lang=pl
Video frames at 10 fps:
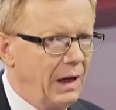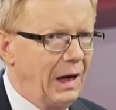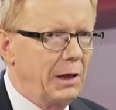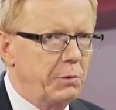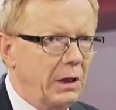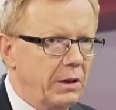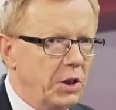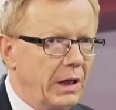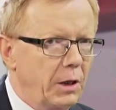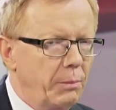Ale na przykład
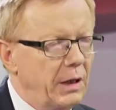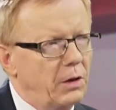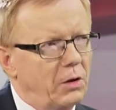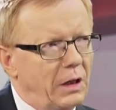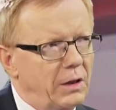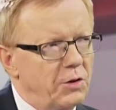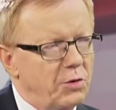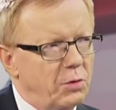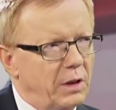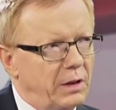też ARP
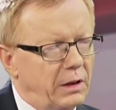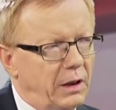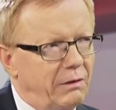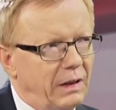organizuje takie mhm.